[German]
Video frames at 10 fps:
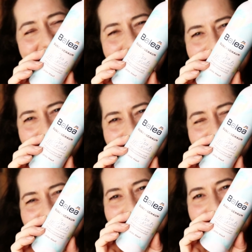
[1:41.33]
vielleicht
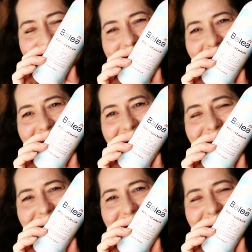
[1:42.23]
wisst ihr, was ich meine.
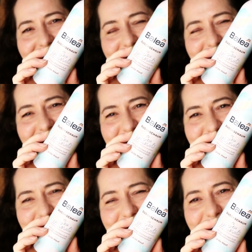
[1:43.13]
Ich habe nicht das
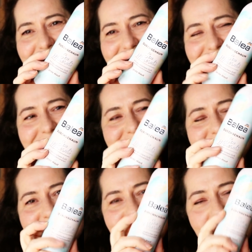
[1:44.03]
Gefühl, dass
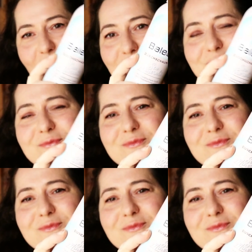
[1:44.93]
der Schaum